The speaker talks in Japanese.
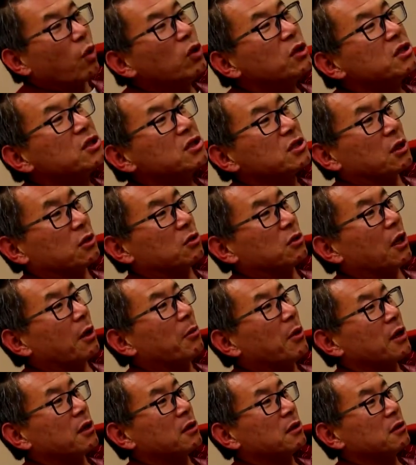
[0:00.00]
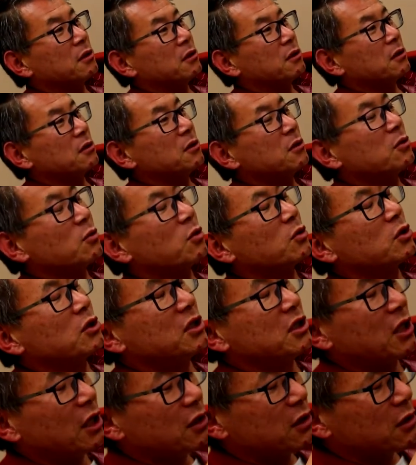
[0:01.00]
小石さんの名前こう
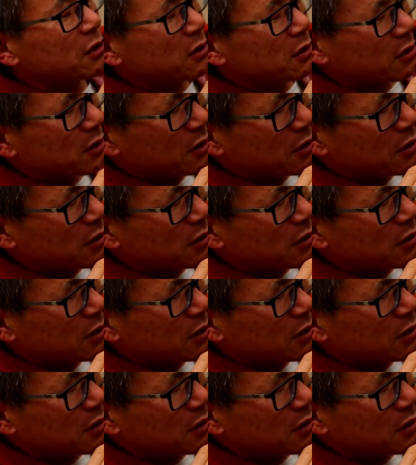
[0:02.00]
着て